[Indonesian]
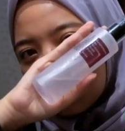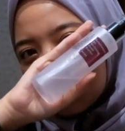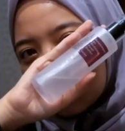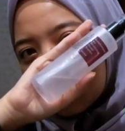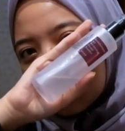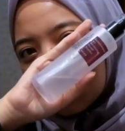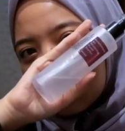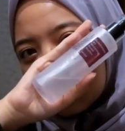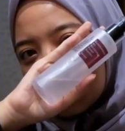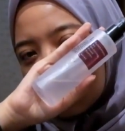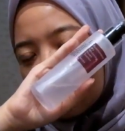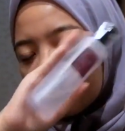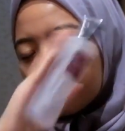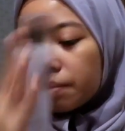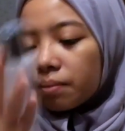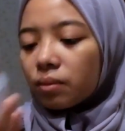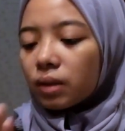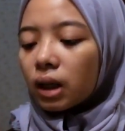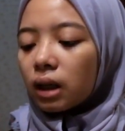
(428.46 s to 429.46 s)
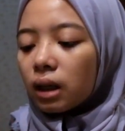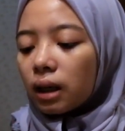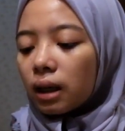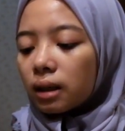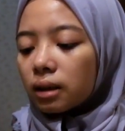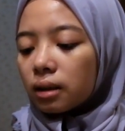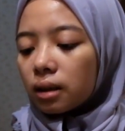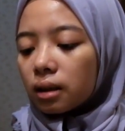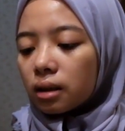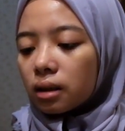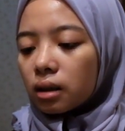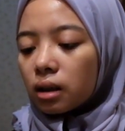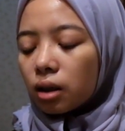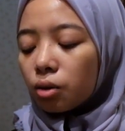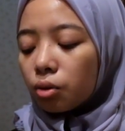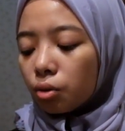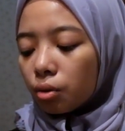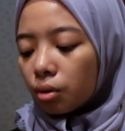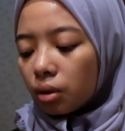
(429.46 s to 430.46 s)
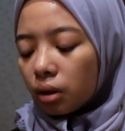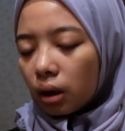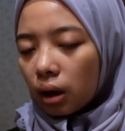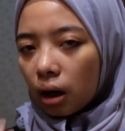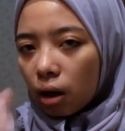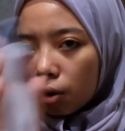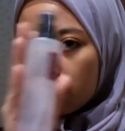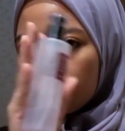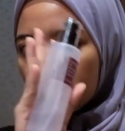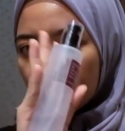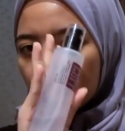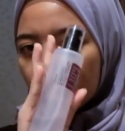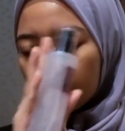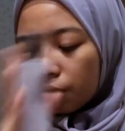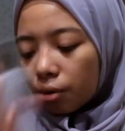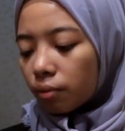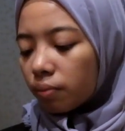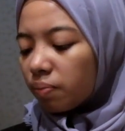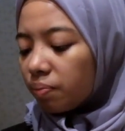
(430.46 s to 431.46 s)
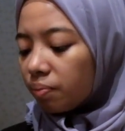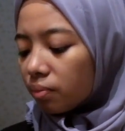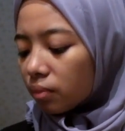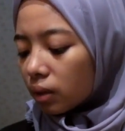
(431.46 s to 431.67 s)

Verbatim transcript: pokoknya ini ini esensinya dulu yang aku bilang dulu